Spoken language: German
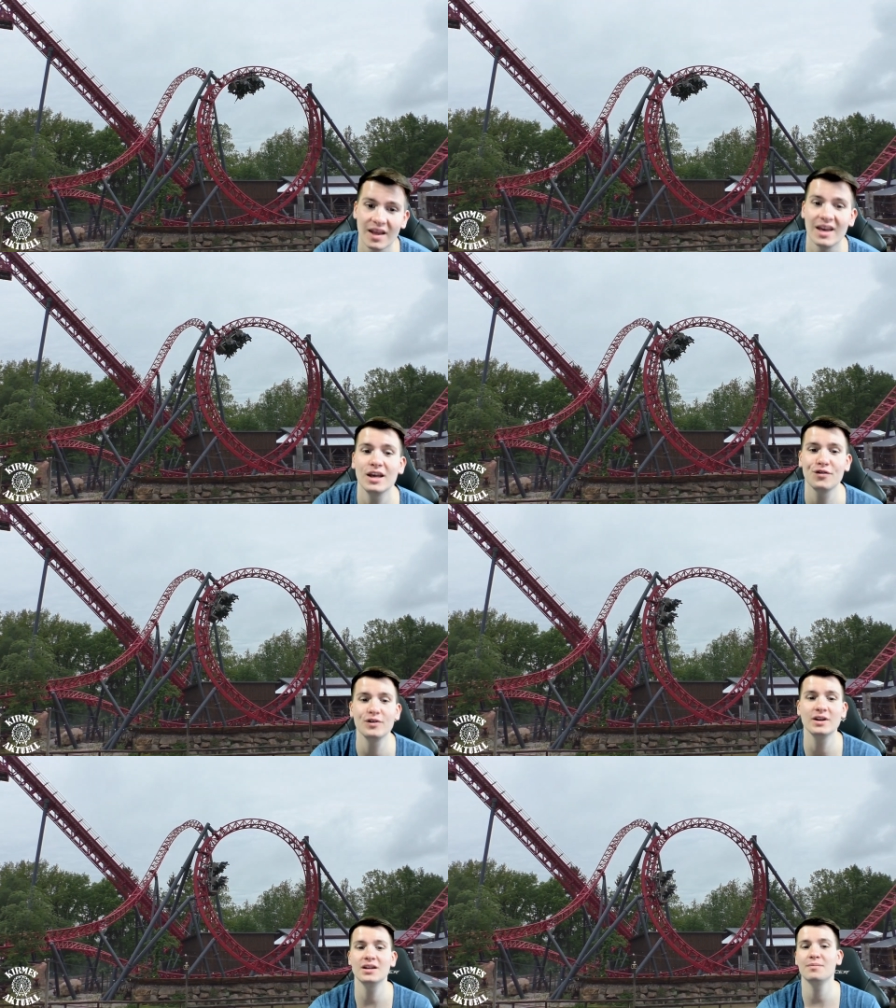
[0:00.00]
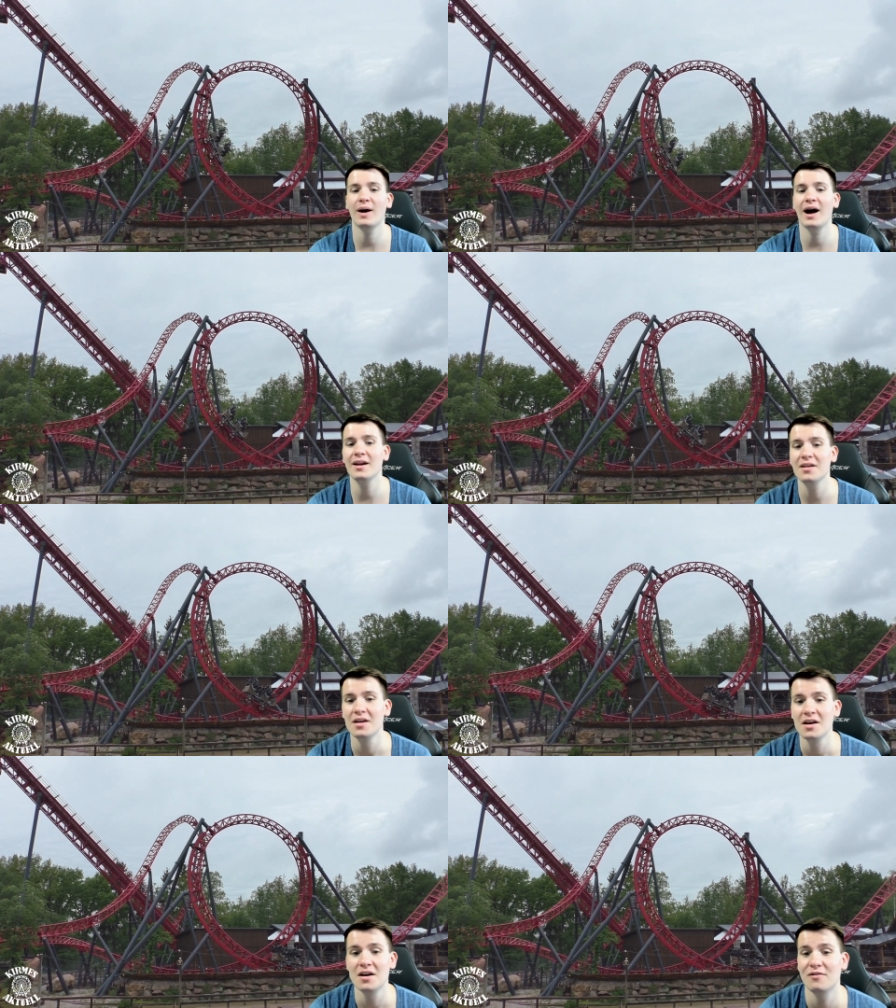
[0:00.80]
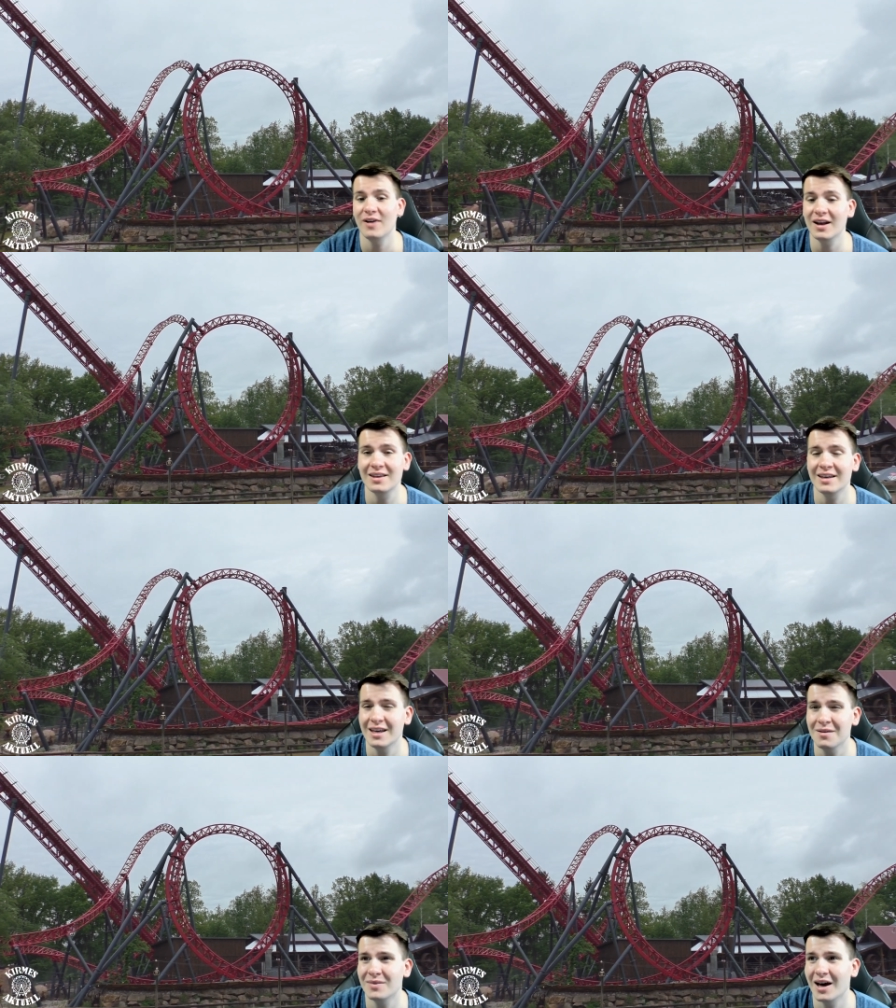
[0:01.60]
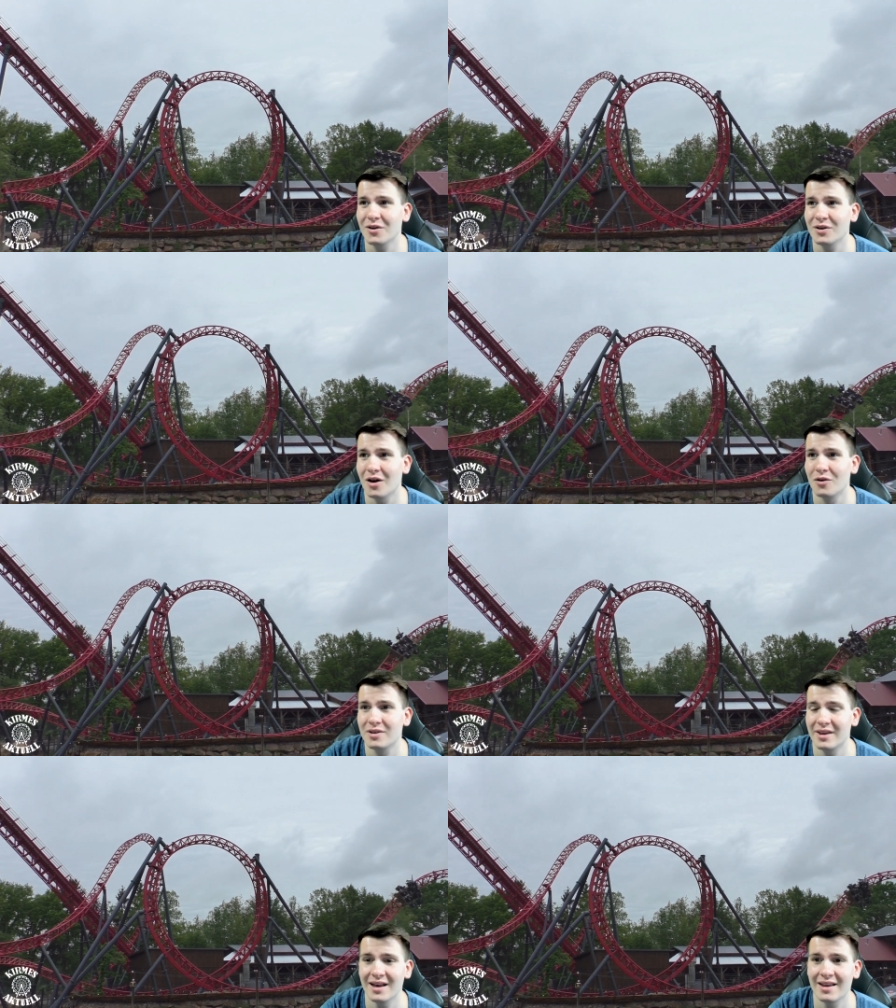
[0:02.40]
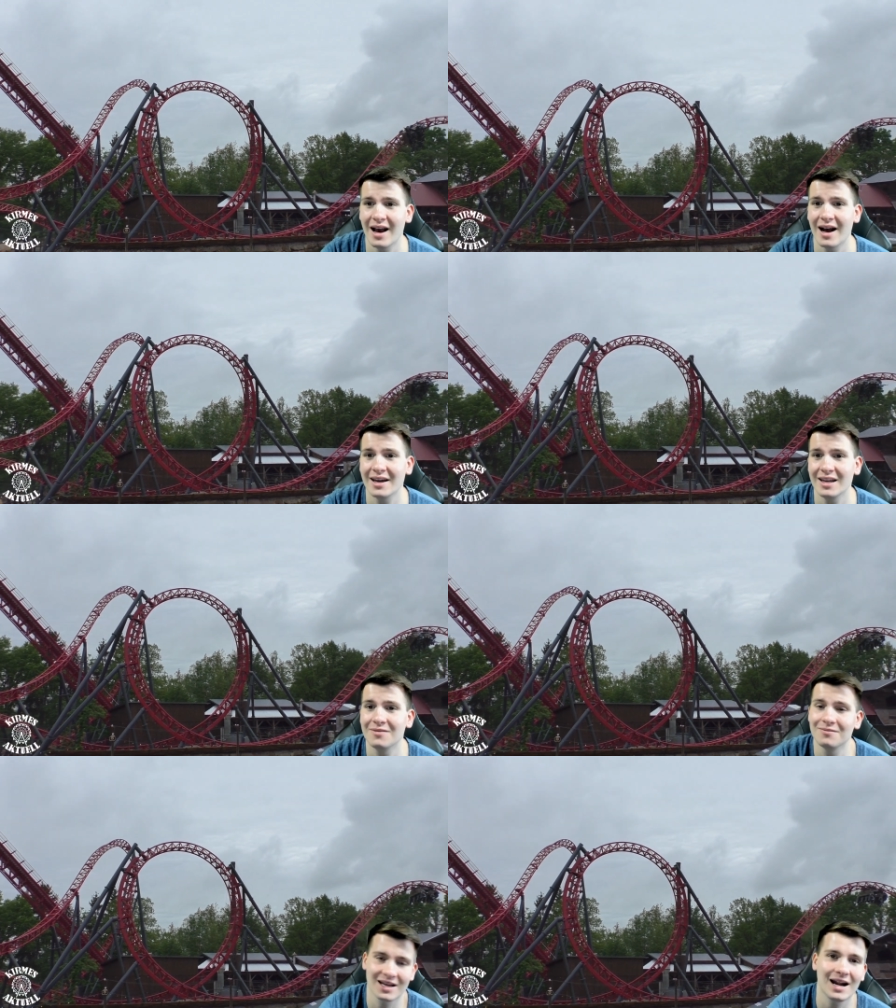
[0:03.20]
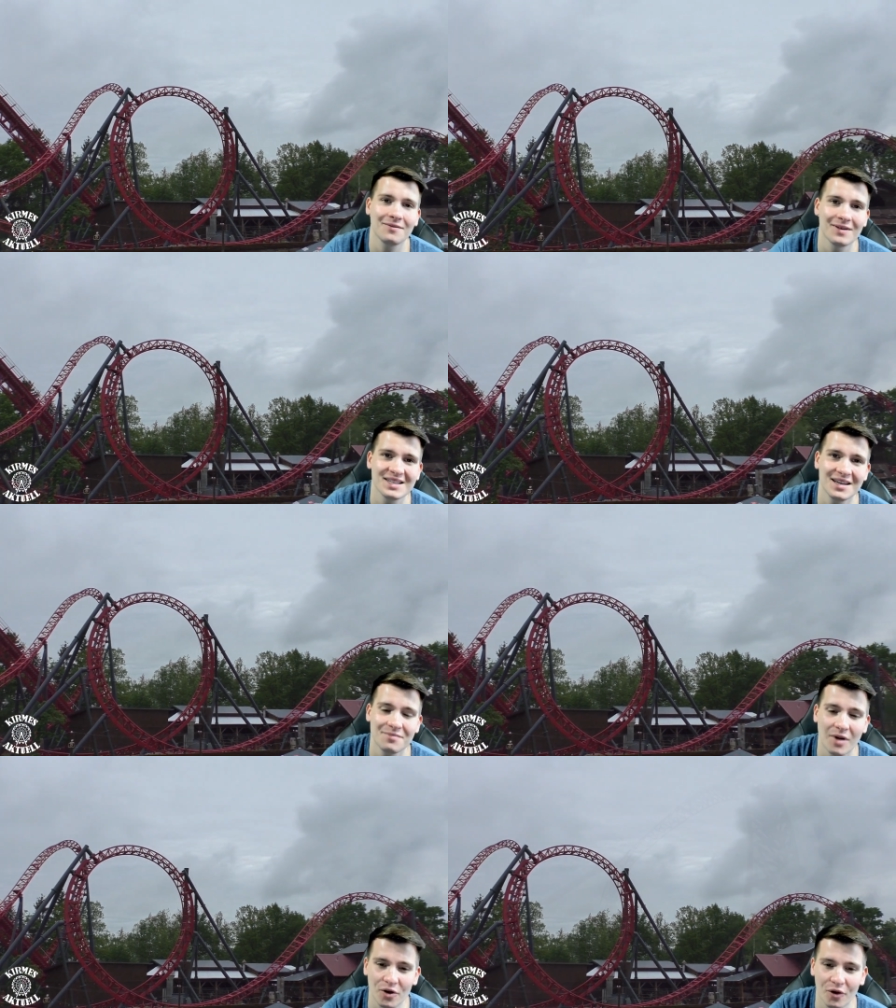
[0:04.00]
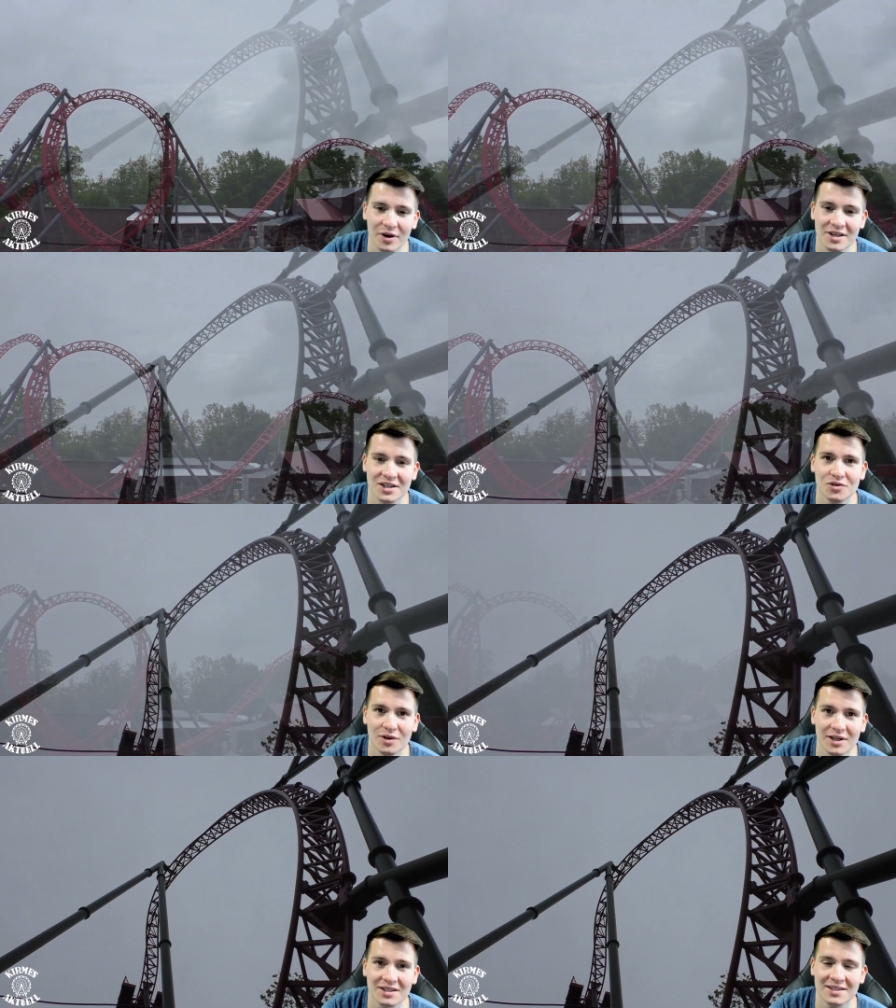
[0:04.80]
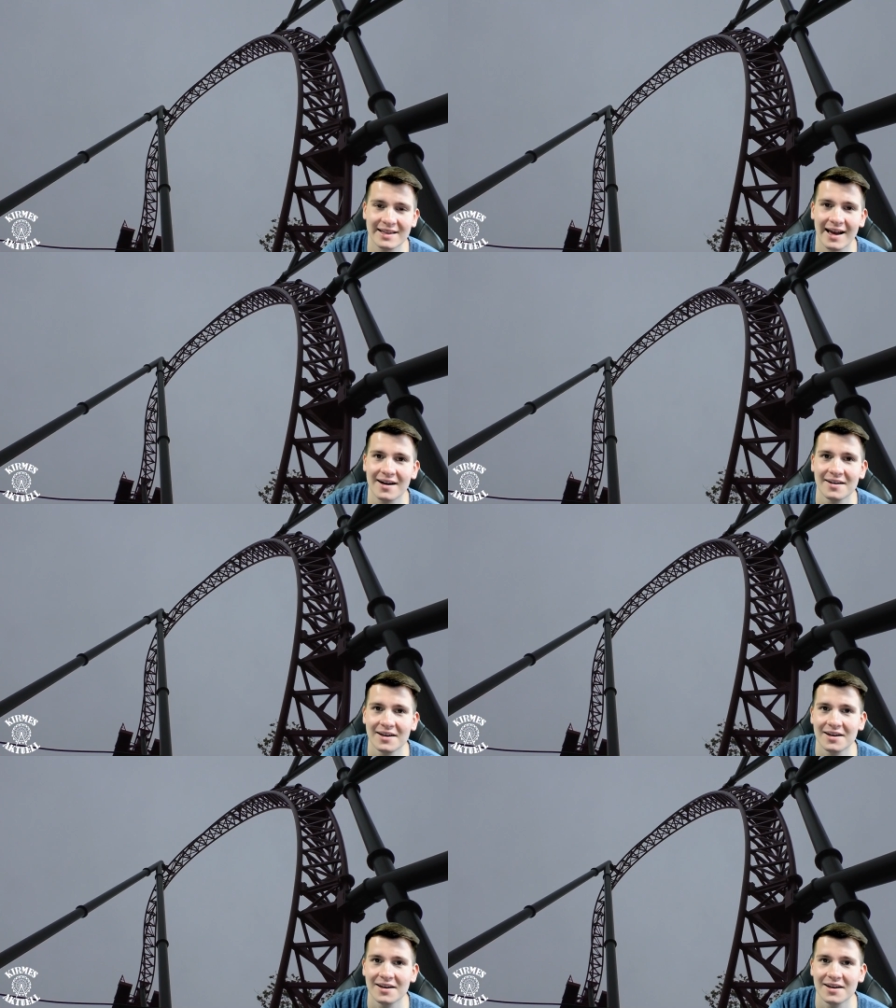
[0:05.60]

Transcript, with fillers: Ich finde, die Bahn fährt sich eben dadurch auch sehr, sehr angenehm, gerade weil sie eben auch neu ist, natürlich, ist klar.